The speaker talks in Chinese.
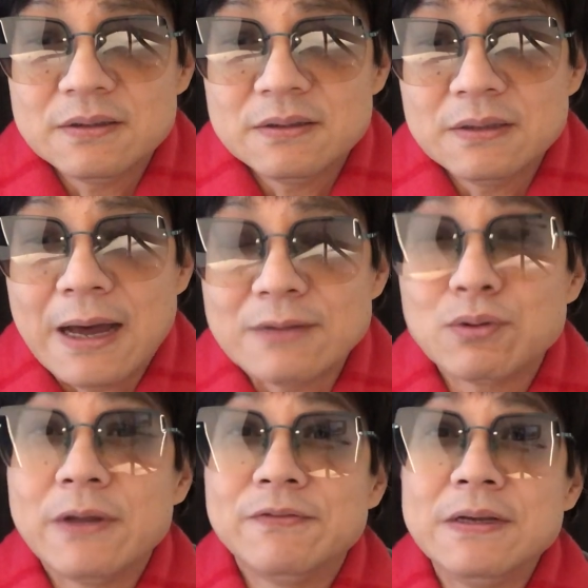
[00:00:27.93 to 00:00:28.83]
拿
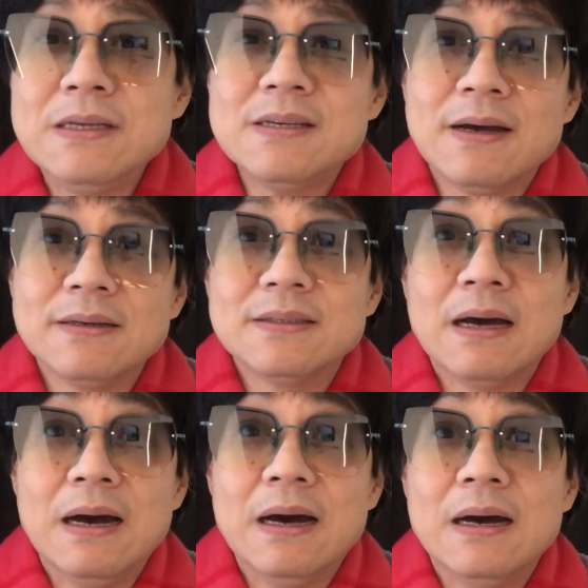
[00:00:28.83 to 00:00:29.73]
出来分享一
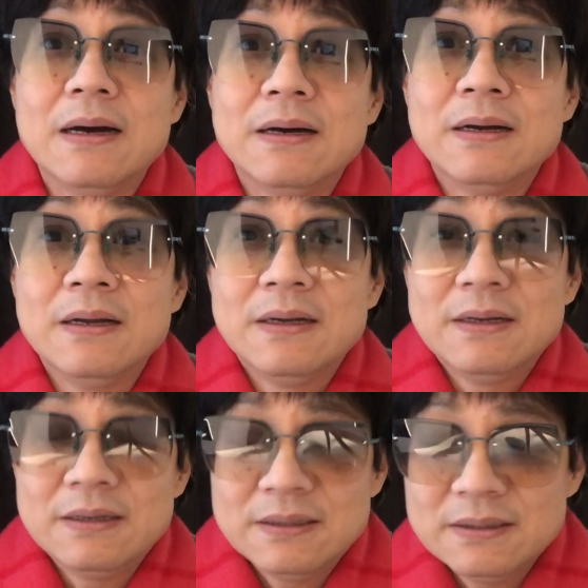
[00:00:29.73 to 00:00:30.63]
下啊。
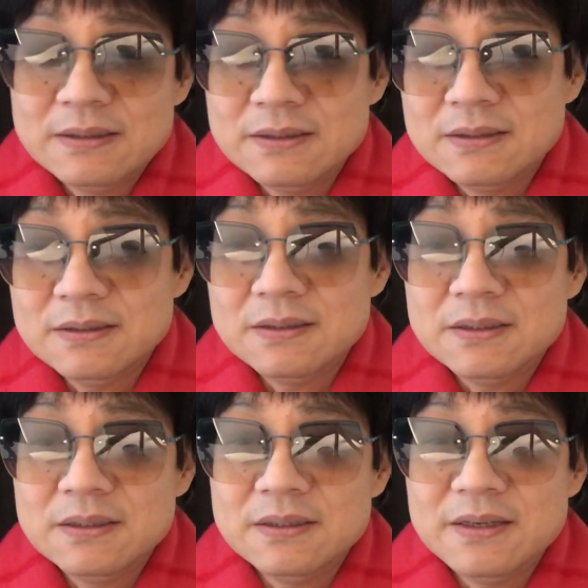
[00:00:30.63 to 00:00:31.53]

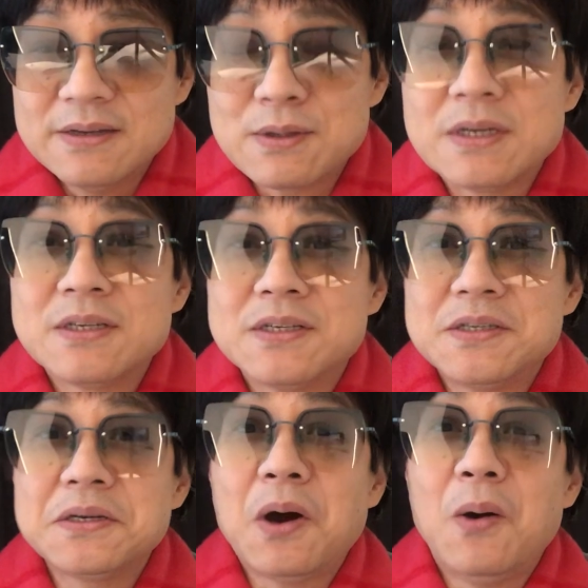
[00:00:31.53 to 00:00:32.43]
呃，也算是写
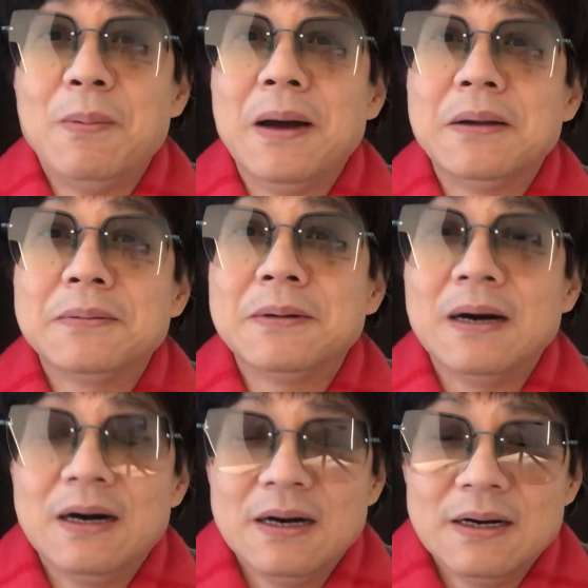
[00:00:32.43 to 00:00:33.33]
写稿吧，是吧？
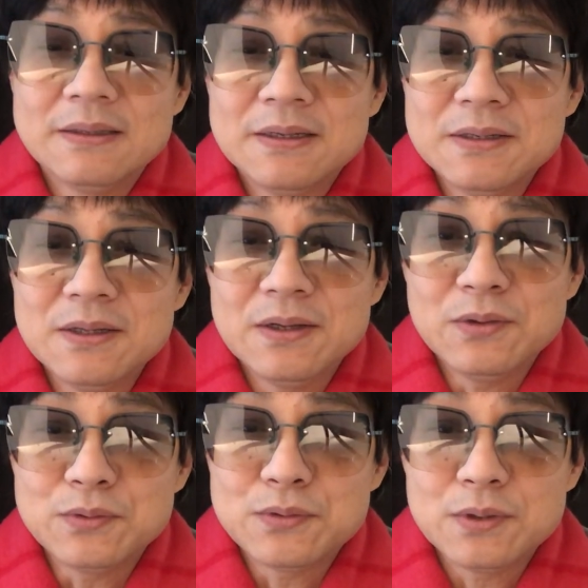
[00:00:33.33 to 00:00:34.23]
啊，但是呢，
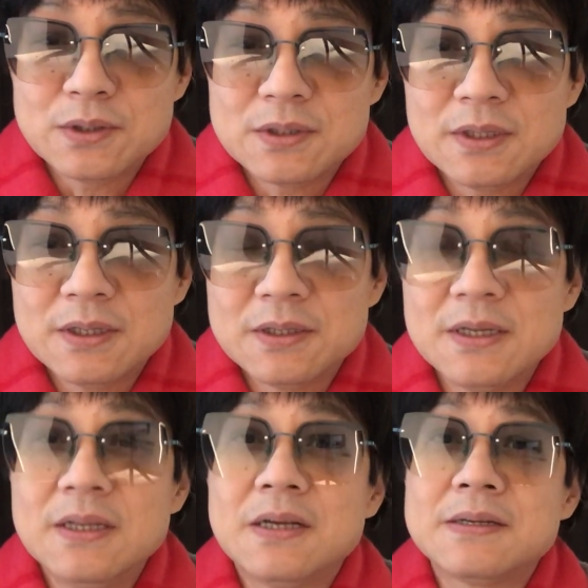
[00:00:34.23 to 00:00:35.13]
有趣的是呢，他
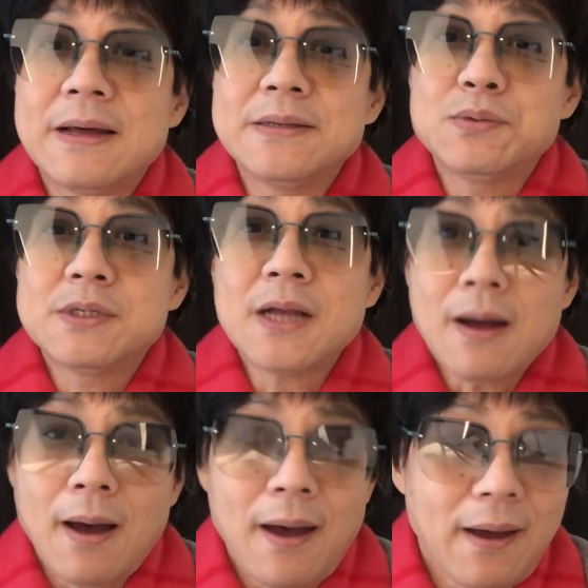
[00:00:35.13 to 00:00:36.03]
第一他是来自于
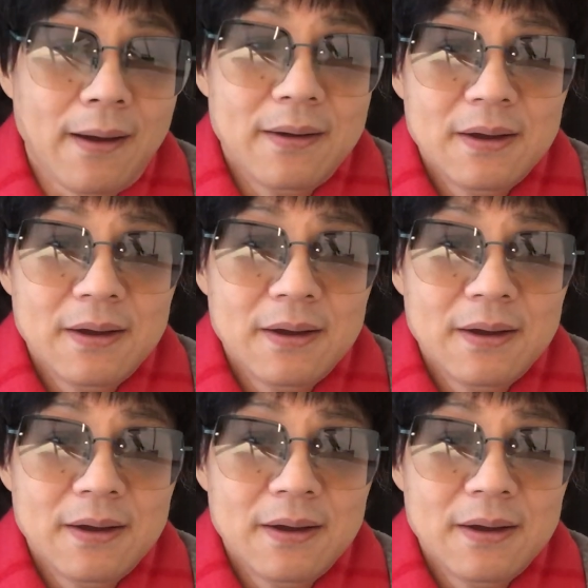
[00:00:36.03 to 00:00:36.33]
上海，